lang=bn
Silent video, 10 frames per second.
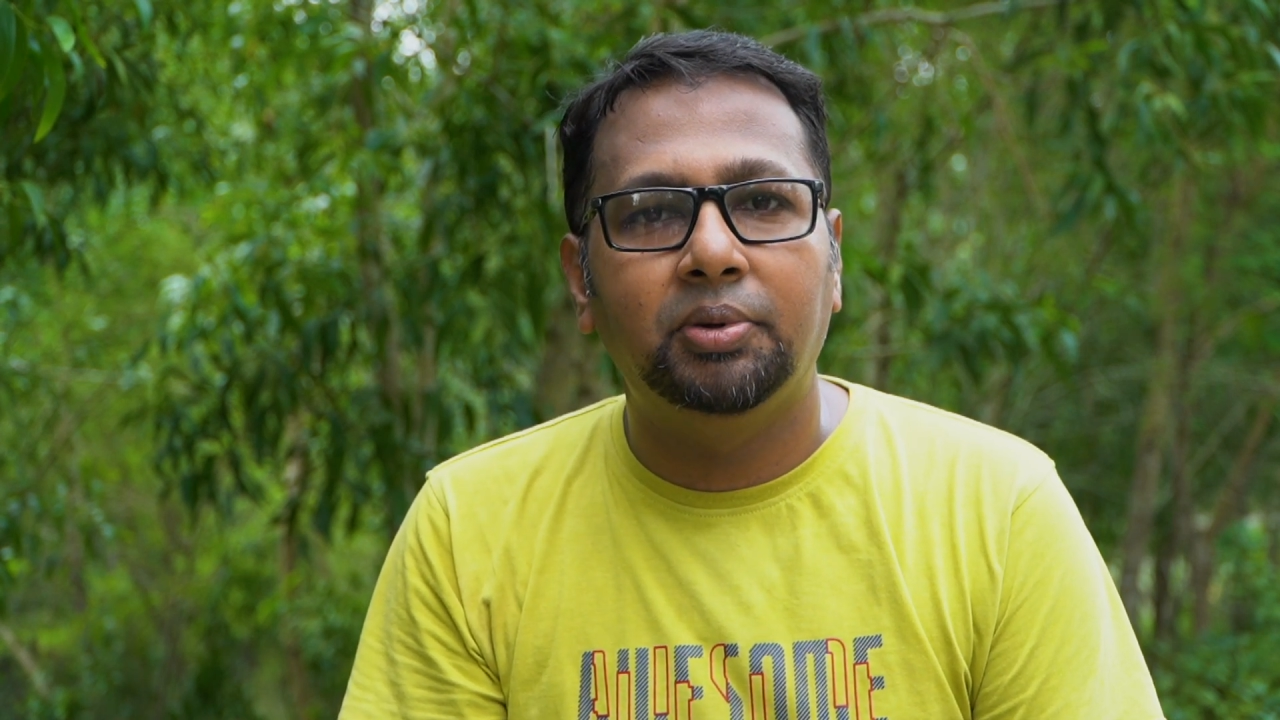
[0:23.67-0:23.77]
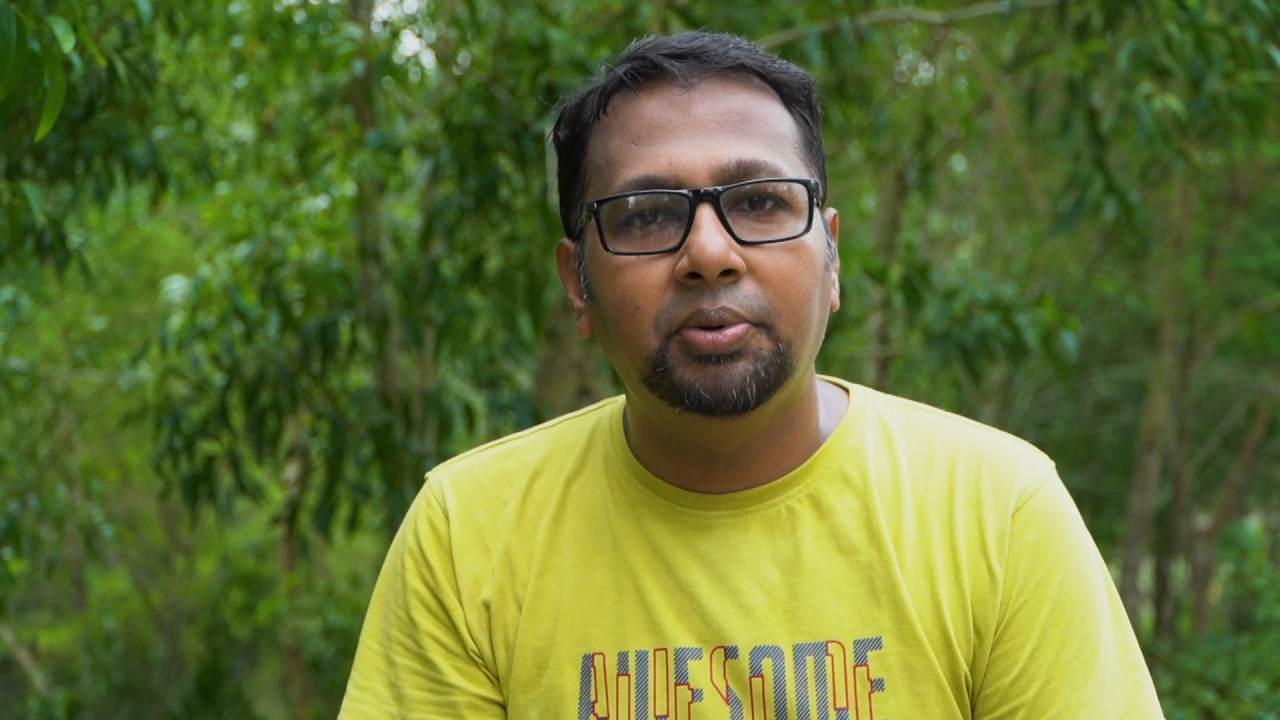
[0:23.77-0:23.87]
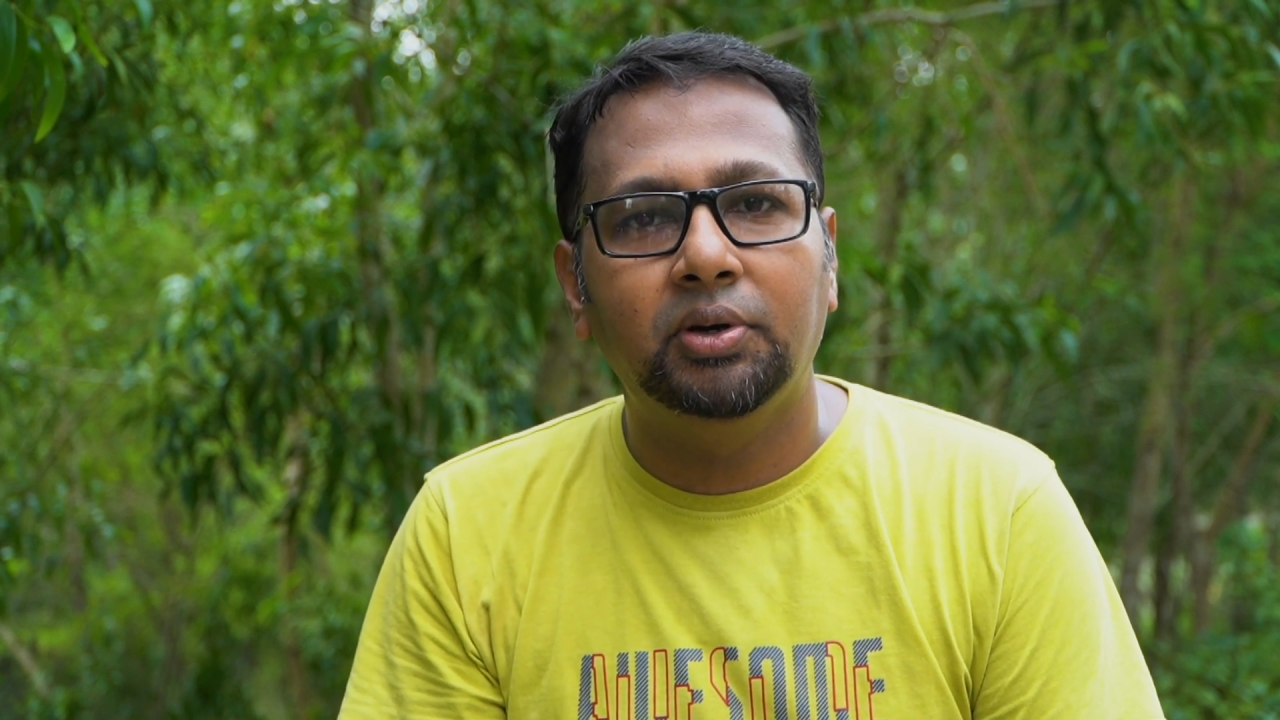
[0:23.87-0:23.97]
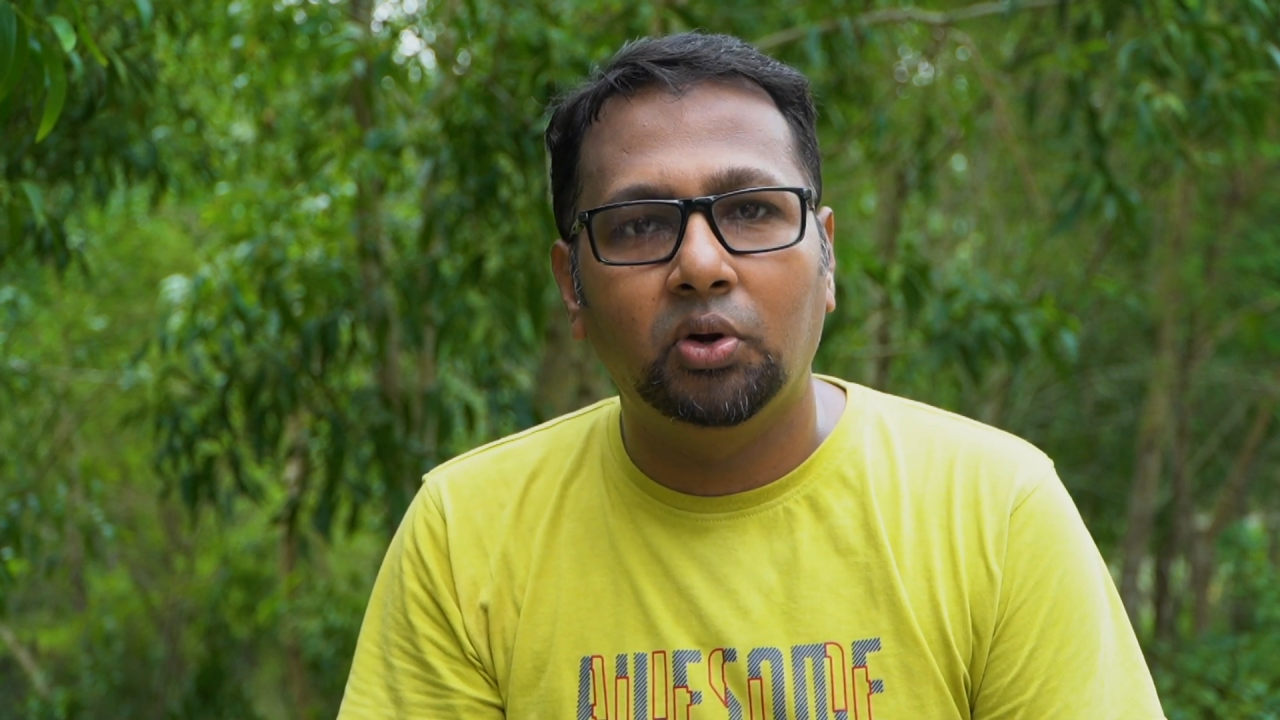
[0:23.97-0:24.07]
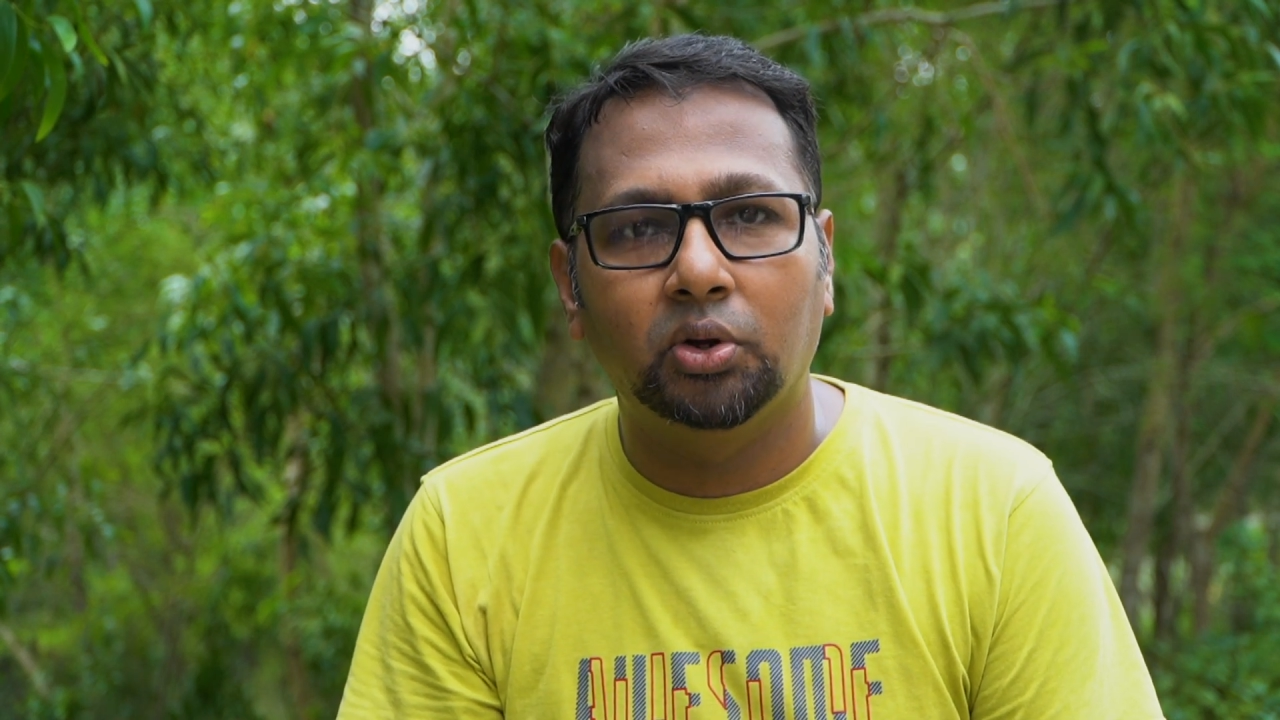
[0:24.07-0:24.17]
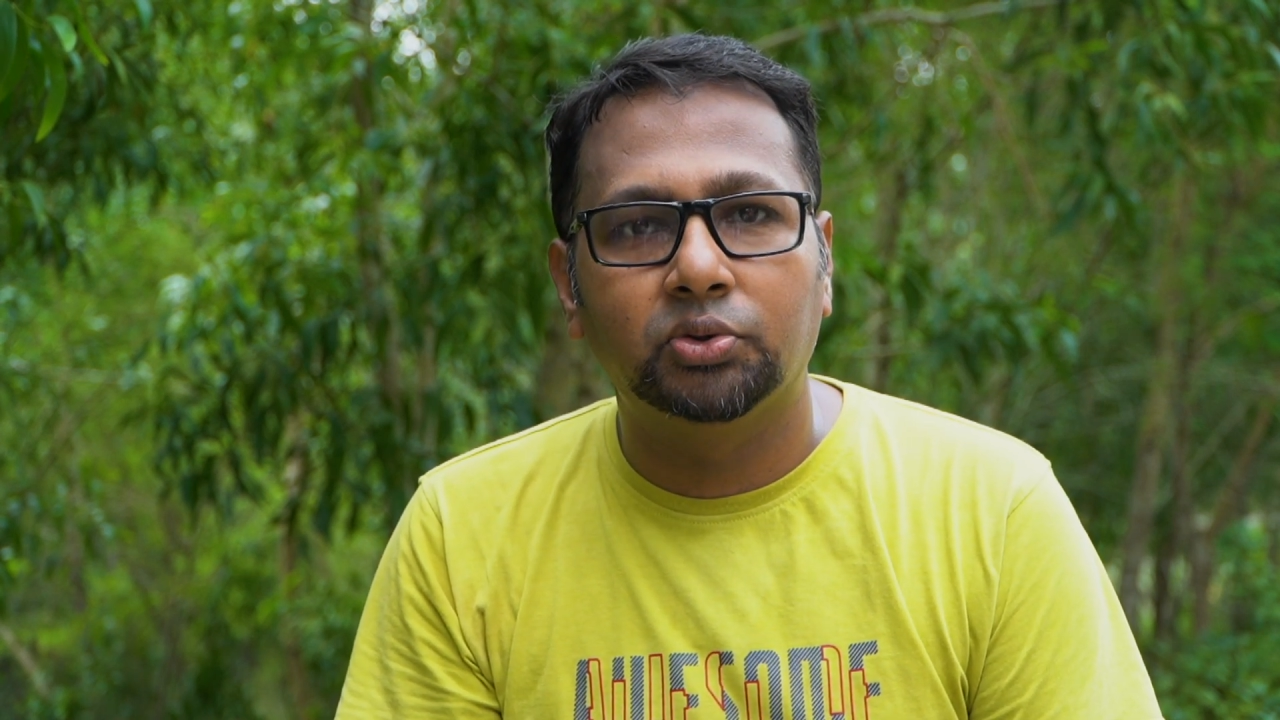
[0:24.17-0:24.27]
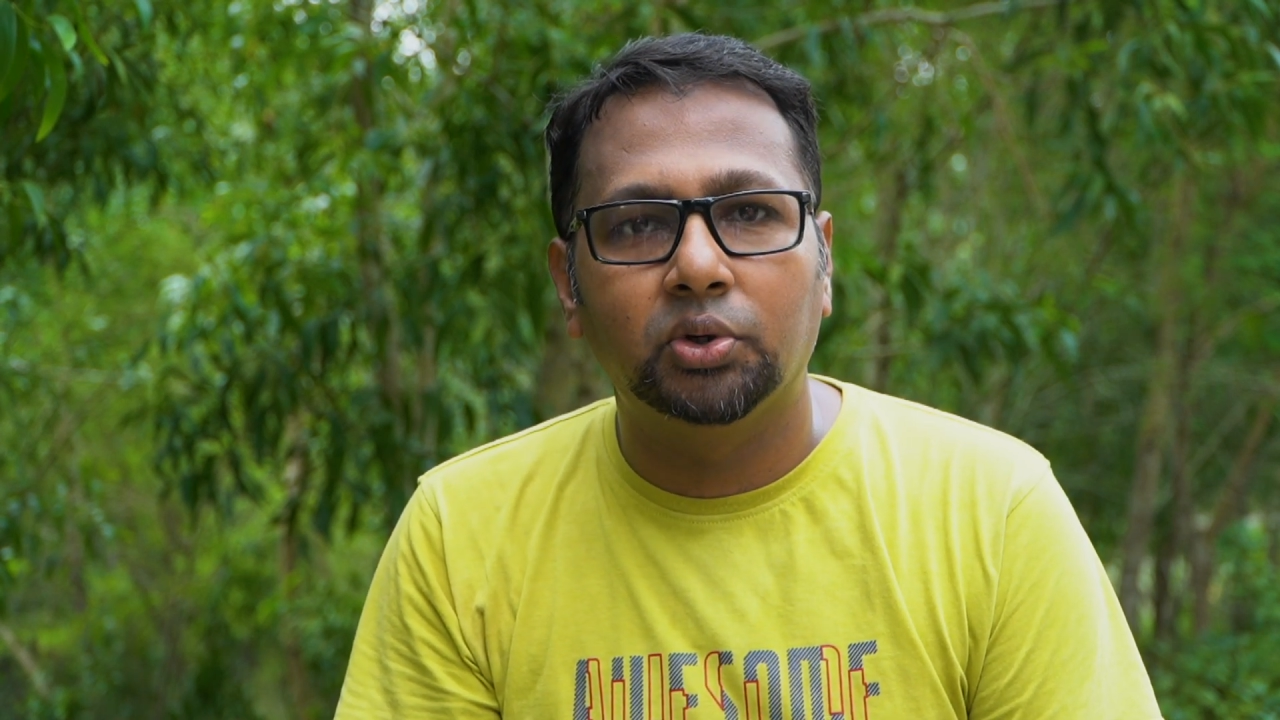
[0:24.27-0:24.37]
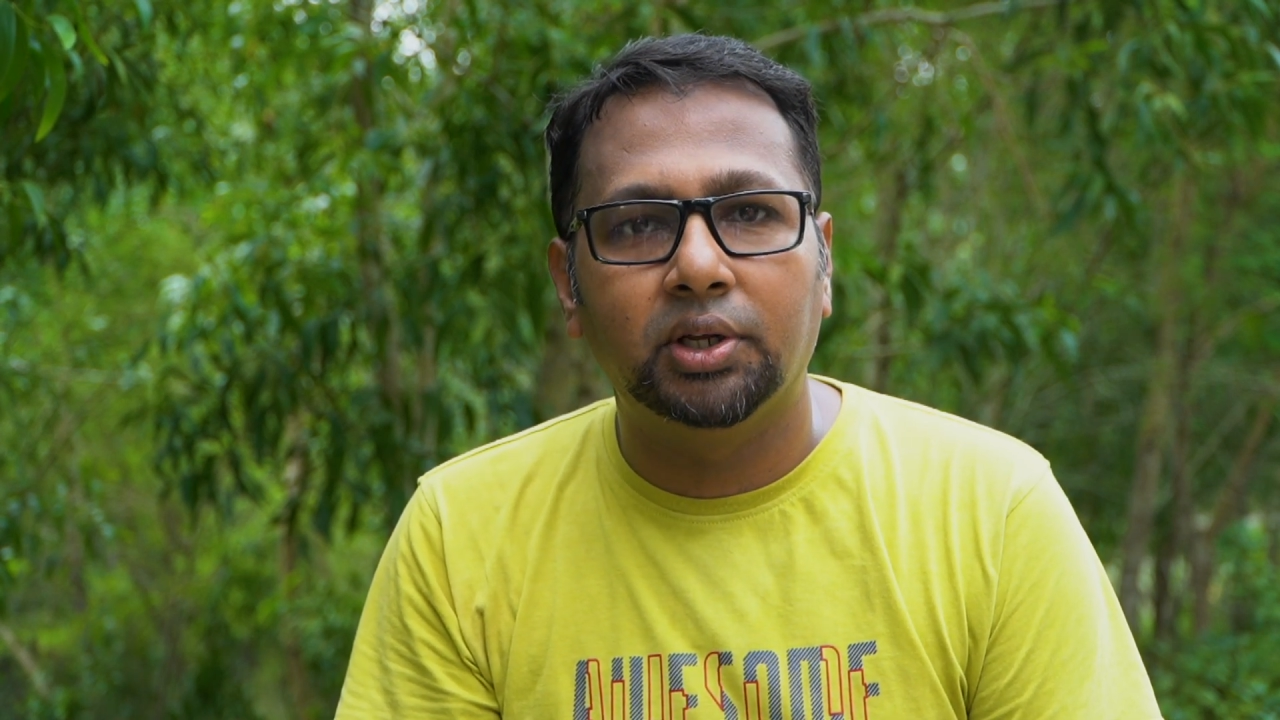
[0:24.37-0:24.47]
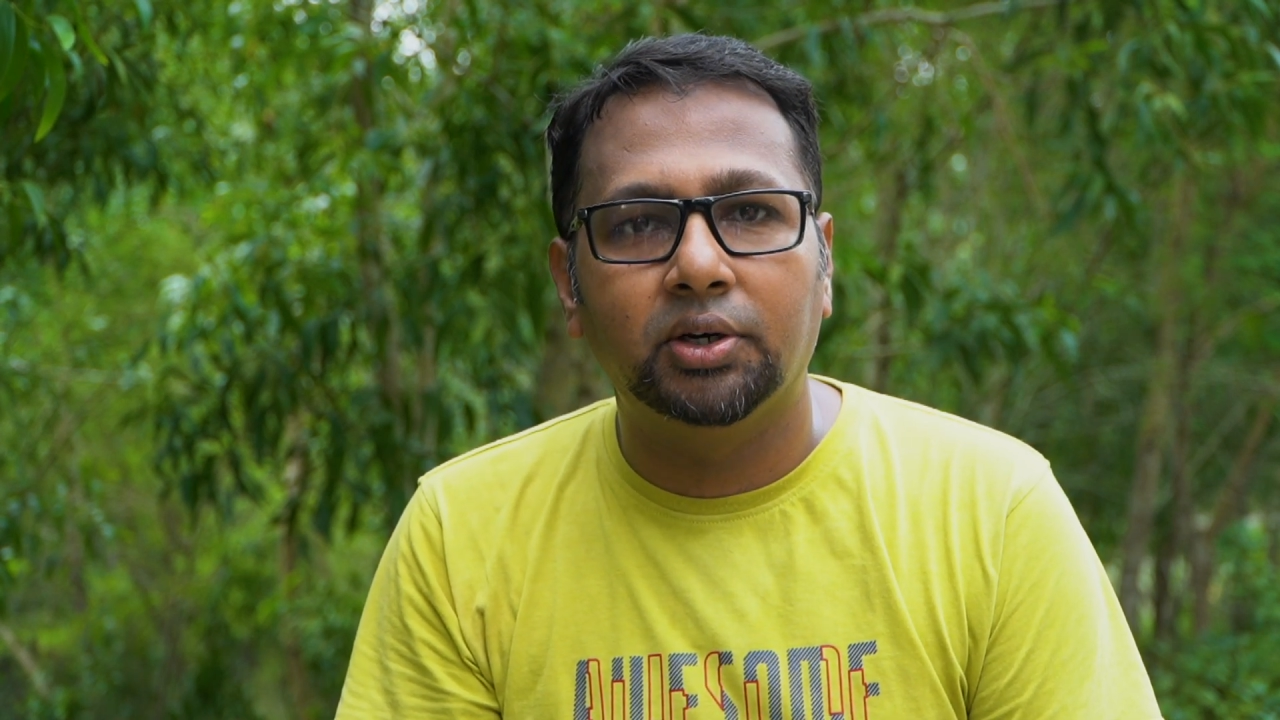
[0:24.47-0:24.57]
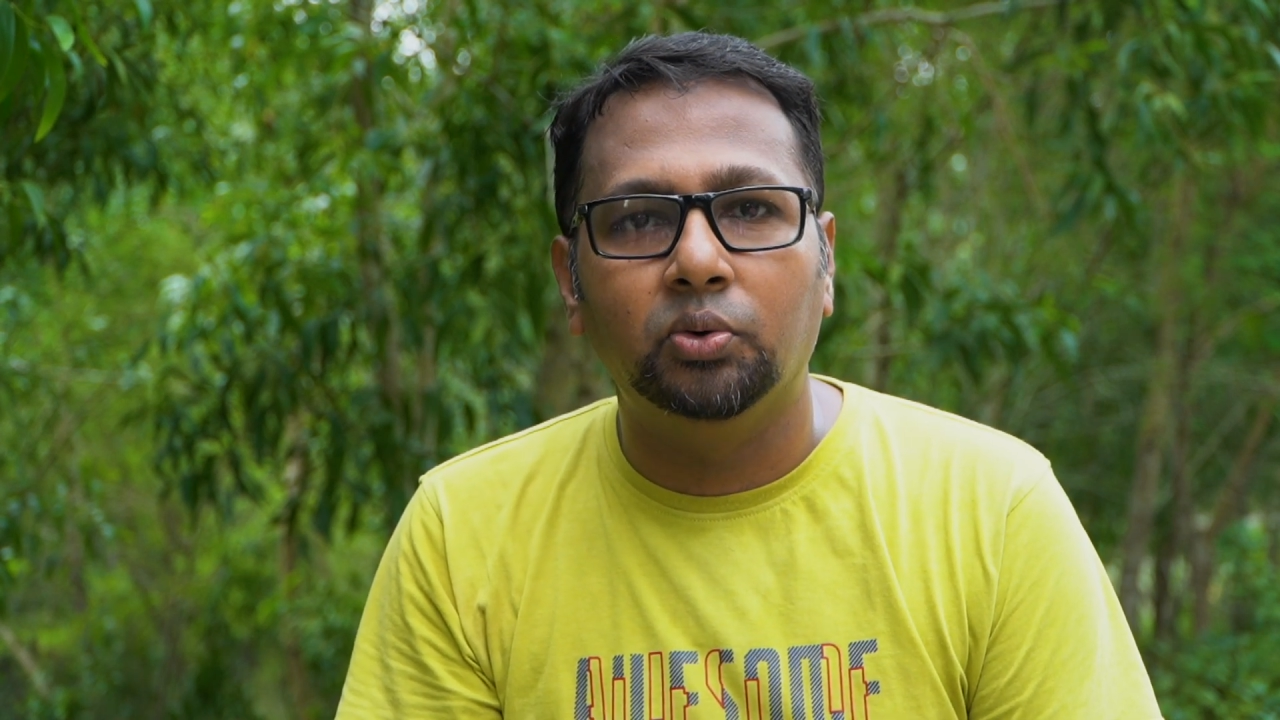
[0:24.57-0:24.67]
বিভিন্ন
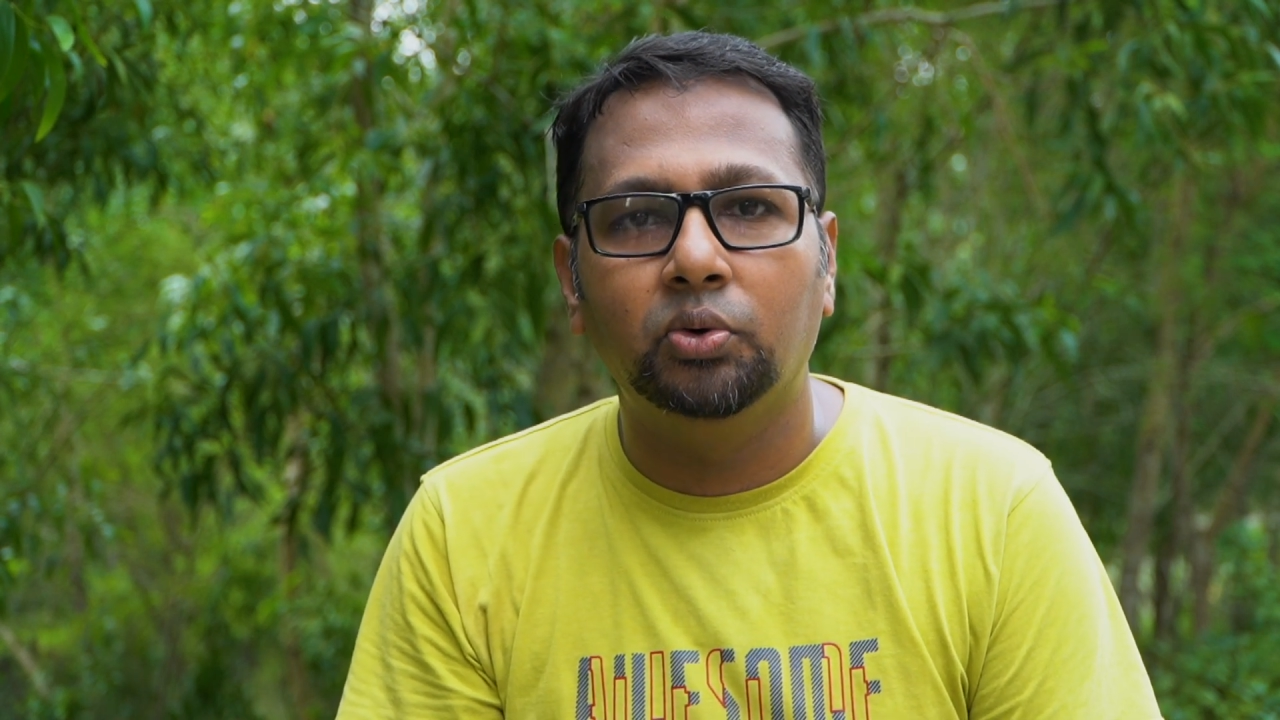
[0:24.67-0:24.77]
অঞ্চলের